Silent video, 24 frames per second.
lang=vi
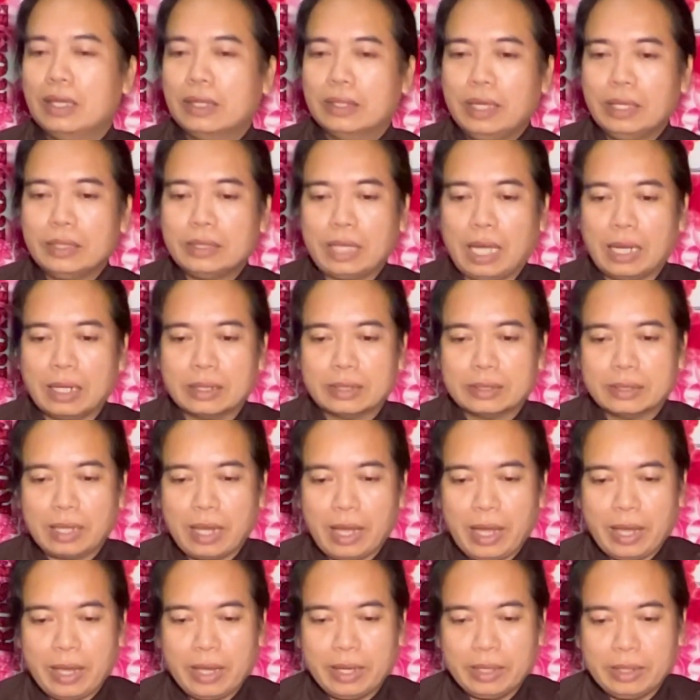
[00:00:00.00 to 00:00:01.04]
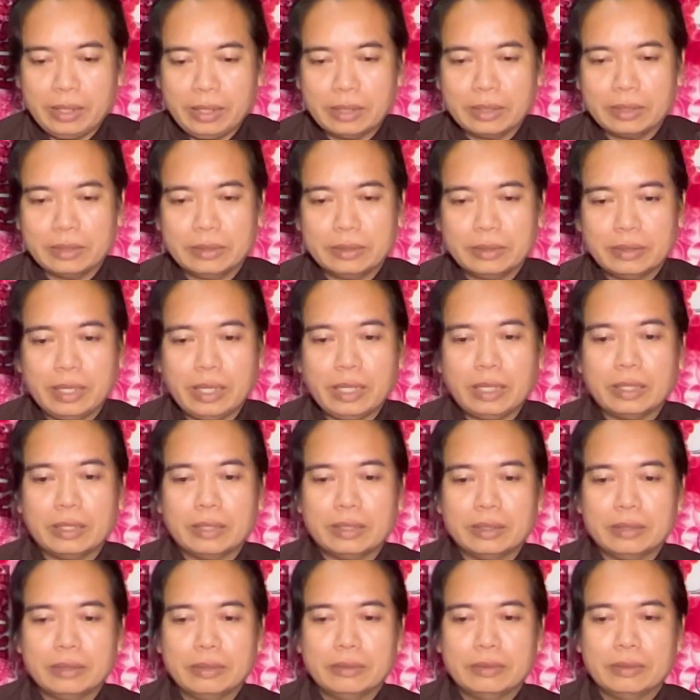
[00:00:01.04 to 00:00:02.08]
chứ thật ra đó cái
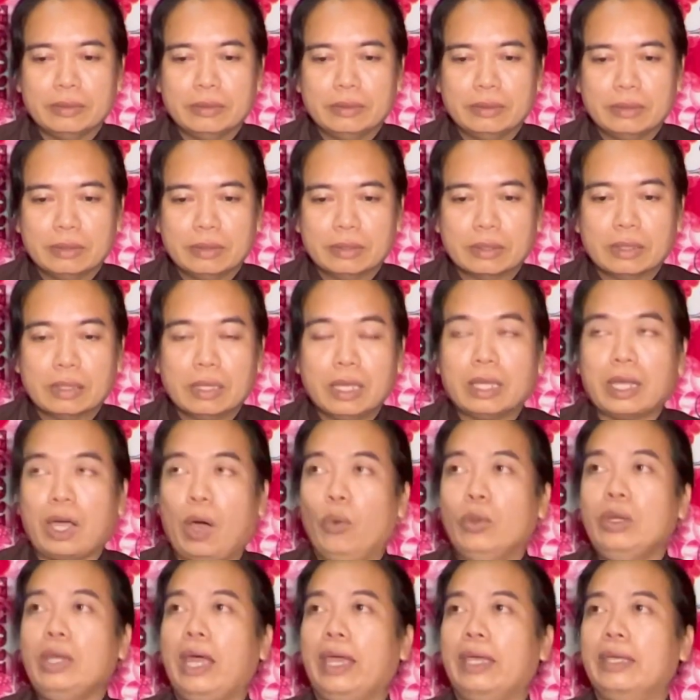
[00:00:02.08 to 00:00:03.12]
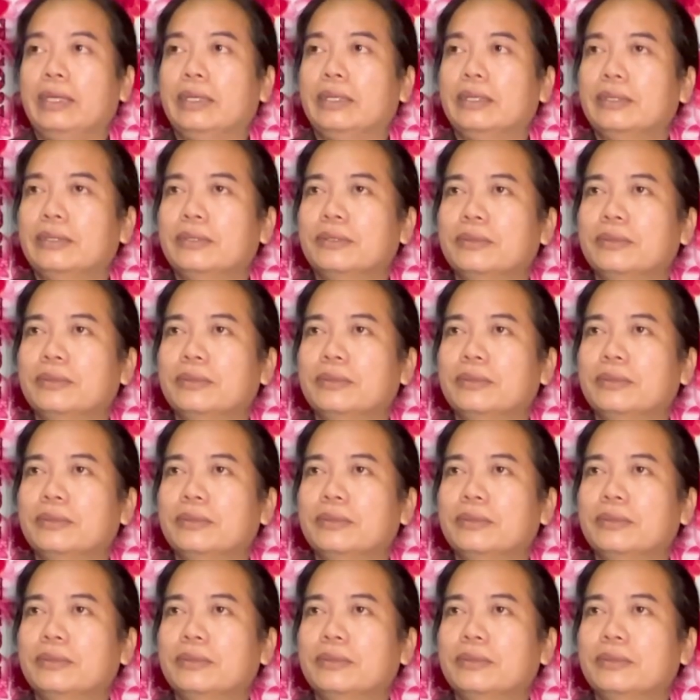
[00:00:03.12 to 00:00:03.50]
cái cõi này